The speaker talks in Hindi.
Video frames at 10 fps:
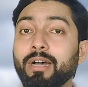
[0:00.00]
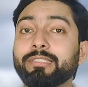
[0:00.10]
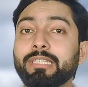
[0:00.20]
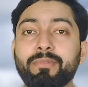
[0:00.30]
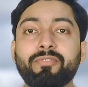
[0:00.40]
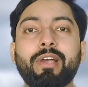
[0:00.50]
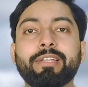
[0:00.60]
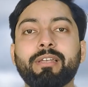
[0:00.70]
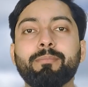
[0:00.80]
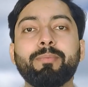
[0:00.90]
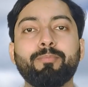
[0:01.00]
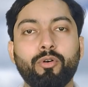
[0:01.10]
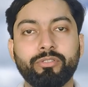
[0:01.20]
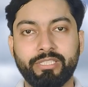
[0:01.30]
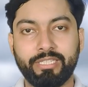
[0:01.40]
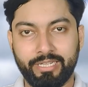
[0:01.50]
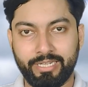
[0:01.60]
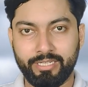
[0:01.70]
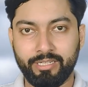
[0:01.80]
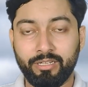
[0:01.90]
बार सेमीफाइनल में पहुंची है